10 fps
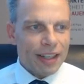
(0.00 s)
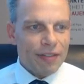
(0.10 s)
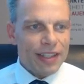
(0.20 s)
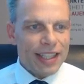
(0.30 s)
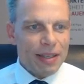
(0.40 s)

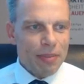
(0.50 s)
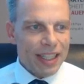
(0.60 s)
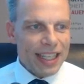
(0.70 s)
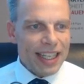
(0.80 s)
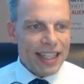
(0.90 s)
wie immer
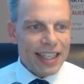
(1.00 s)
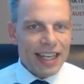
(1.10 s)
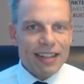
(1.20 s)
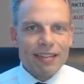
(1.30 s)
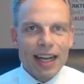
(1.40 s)
in
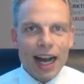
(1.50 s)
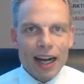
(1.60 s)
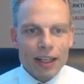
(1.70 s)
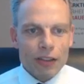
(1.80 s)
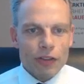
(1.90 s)
den
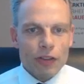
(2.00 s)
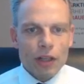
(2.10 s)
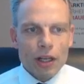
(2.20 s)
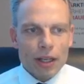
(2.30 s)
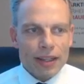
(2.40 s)
Tages.
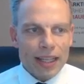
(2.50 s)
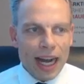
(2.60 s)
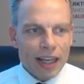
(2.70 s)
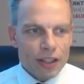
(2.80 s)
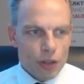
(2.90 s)

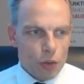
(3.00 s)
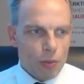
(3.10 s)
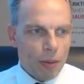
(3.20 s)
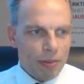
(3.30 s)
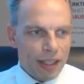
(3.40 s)

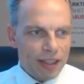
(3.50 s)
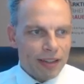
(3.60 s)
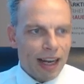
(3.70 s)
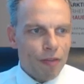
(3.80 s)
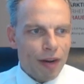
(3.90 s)
Nachrichtenüberblick.
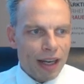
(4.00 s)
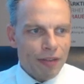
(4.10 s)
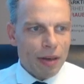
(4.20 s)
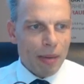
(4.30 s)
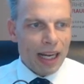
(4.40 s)
Da fangen
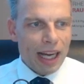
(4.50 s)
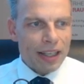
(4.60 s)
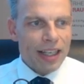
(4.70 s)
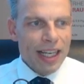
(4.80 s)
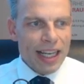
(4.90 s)
wir mal an.
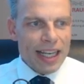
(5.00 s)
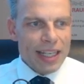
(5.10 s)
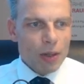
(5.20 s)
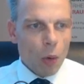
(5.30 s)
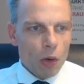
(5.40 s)
In
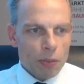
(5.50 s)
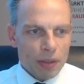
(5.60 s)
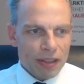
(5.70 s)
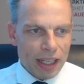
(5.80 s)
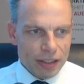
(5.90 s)

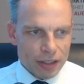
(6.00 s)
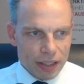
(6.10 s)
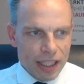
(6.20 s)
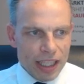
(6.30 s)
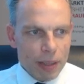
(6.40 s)
Großbritannien
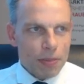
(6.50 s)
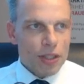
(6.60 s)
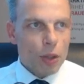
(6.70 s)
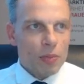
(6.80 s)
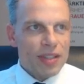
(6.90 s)
gibt es
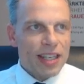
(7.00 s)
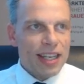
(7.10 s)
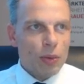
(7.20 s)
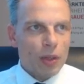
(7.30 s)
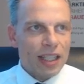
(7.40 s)
um 10.30
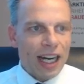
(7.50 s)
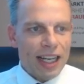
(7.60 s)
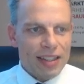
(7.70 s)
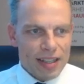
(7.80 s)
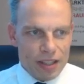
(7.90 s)

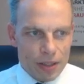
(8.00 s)
Uhr